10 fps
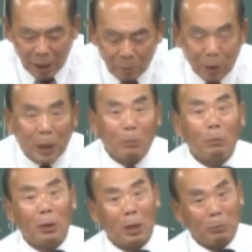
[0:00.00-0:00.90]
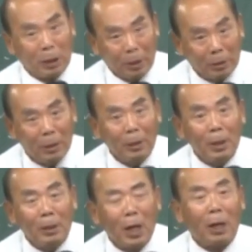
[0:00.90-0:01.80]
に傾けた
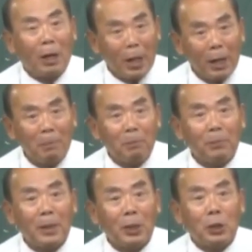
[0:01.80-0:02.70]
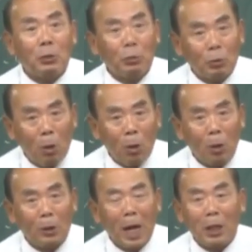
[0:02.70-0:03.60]
だからね中東
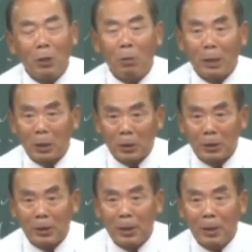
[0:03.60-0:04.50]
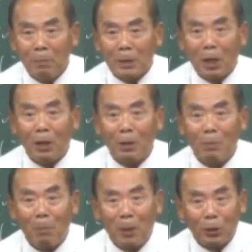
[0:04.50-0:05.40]
大ヨーラテス皆さん
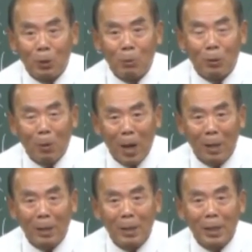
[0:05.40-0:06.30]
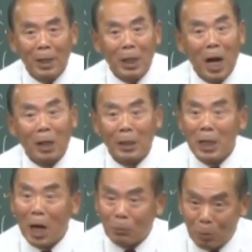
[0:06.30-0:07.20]
今パッと思うのは
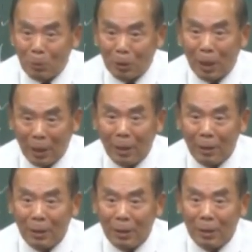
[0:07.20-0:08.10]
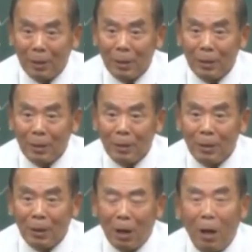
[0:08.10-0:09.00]
イライラクの問題ね
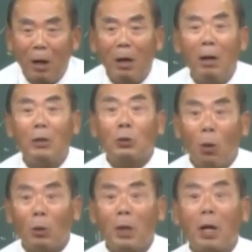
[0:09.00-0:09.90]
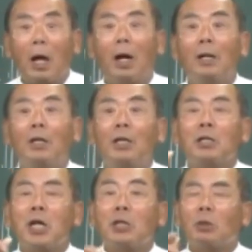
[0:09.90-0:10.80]
ああそうだから
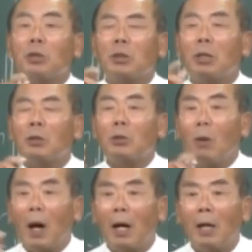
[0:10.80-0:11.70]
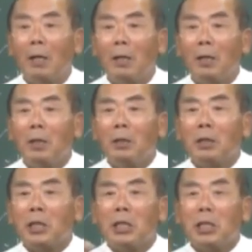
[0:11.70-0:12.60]
聖書を知ってる人は
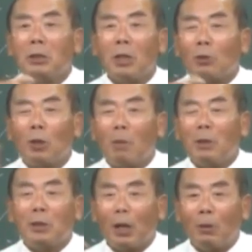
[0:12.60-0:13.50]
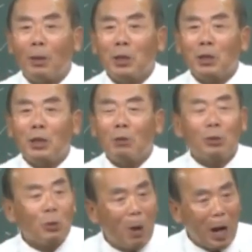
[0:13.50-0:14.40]
信じるかどうかは別だよ知ってる
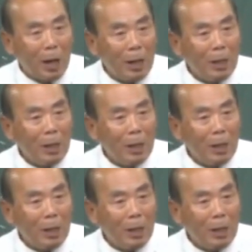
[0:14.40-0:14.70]
人は